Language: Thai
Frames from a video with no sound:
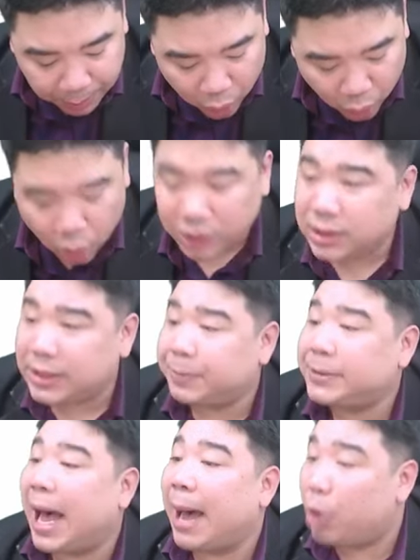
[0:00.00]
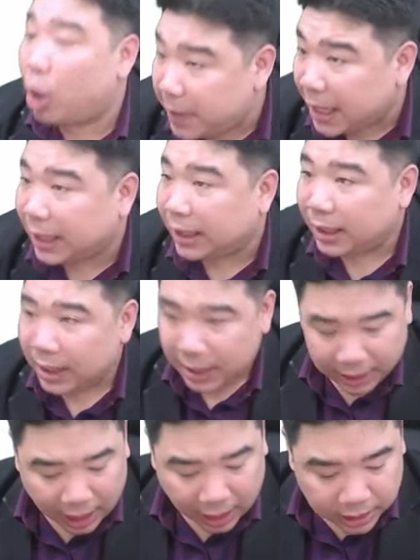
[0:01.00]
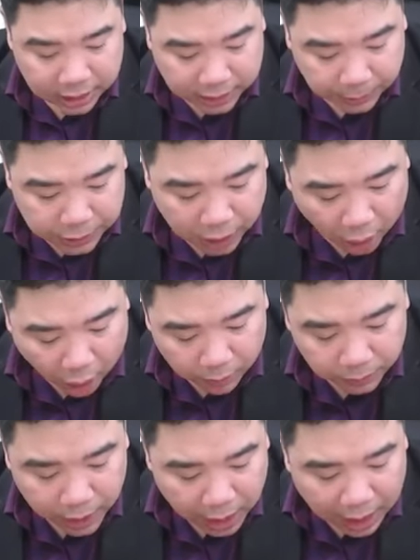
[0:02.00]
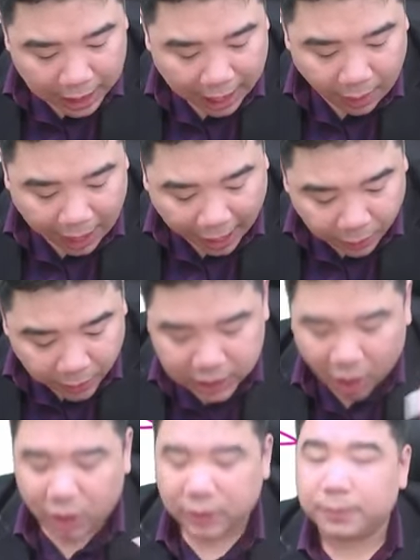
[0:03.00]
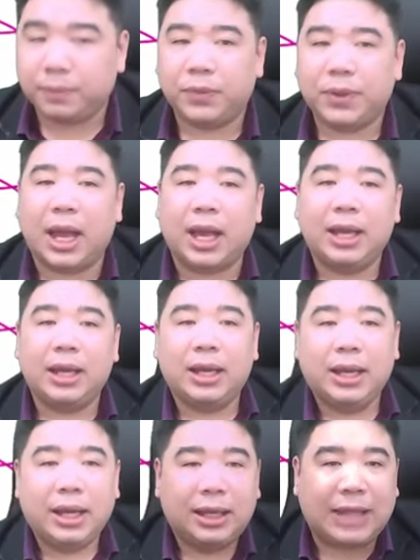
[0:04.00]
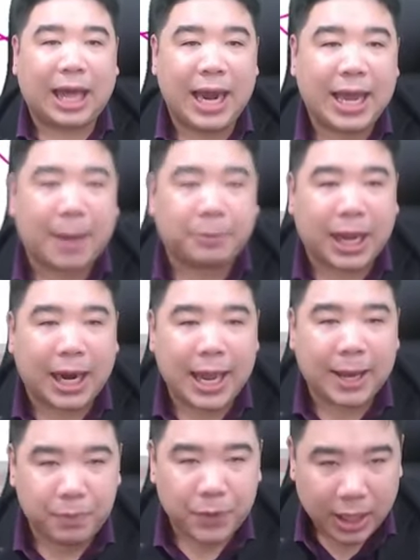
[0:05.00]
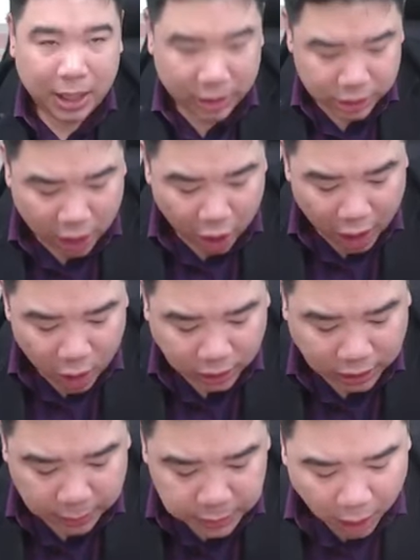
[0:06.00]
คูณ13ลบหนึ่งก็คือ 12 แล้วหารด้วย2นะฮะตัดเลขครับ ตัดเลข 2 กระโดดต่อ